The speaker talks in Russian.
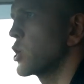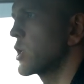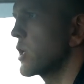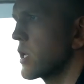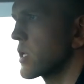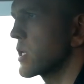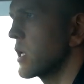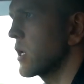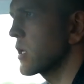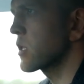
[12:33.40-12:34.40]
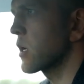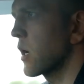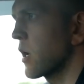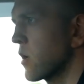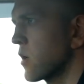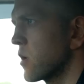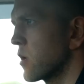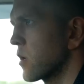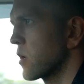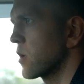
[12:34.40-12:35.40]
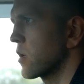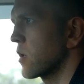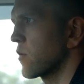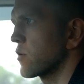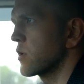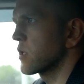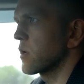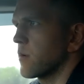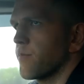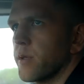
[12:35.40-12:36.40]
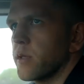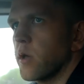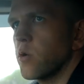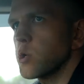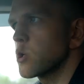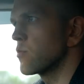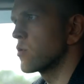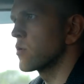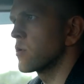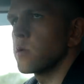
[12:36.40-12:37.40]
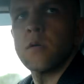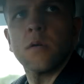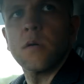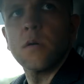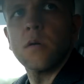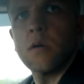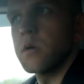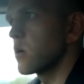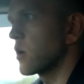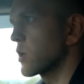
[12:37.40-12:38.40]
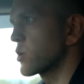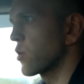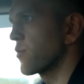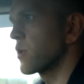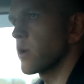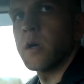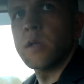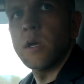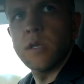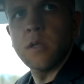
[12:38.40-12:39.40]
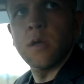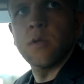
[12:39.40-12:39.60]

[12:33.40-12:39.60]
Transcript: 4 цилиндра, и вот где-то поддаешь ему, э, особенно когда тебе